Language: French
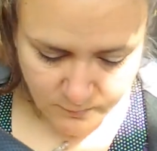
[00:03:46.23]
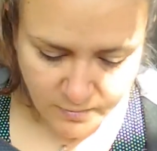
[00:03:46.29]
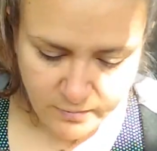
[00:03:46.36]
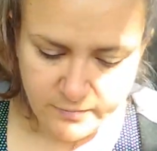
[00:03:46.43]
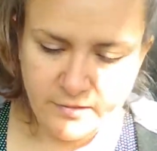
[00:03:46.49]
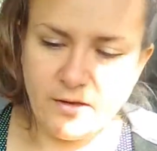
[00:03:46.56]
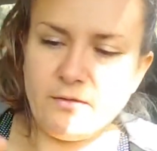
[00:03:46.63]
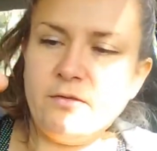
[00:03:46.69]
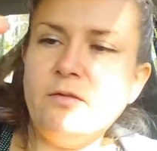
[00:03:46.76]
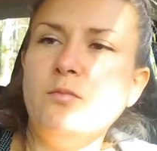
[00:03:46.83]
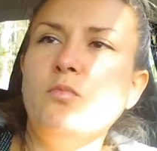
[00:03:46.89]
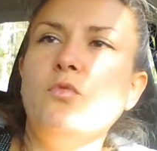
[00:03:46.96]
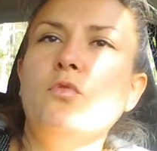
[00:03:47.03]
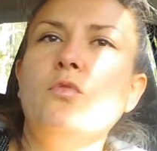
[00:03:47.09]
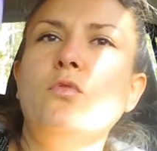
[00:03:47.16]
ça c'est
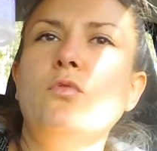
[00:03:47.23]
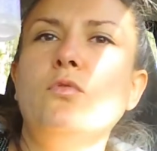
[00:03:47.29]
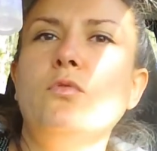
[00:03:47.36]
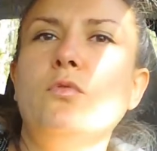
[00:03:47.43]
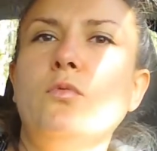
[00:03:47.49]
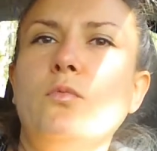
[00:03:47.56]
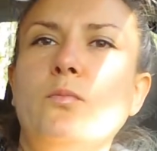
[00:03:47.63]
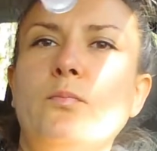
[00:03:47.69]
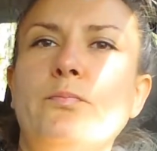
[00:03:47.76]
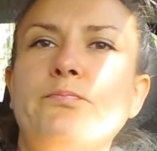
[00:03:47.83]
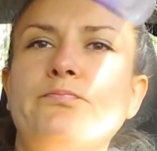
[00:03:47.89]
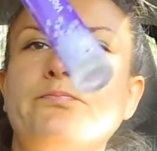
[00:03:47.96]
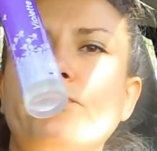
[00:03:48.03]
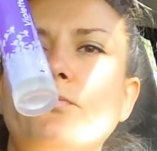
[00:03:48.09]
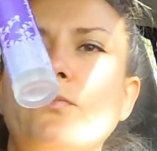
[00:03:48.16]
mon,
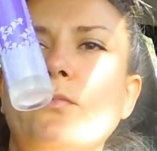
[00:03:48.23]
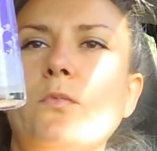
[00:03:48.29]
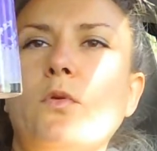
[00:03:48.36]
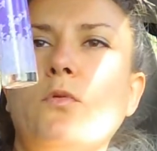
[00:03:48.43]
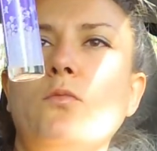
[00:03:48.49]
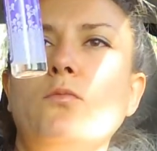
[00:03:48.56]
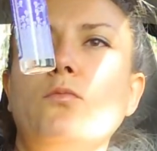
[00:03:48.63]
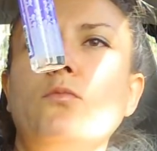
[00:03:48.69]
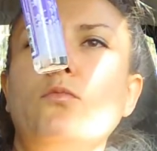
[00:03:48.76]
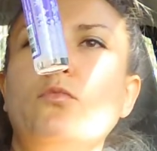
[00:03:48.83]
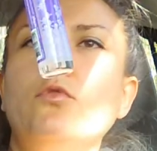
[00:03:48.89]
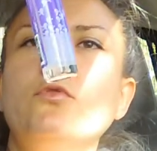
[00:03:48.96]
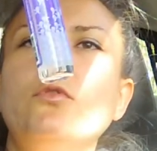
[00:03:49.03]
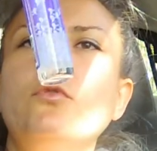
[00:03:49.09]
mon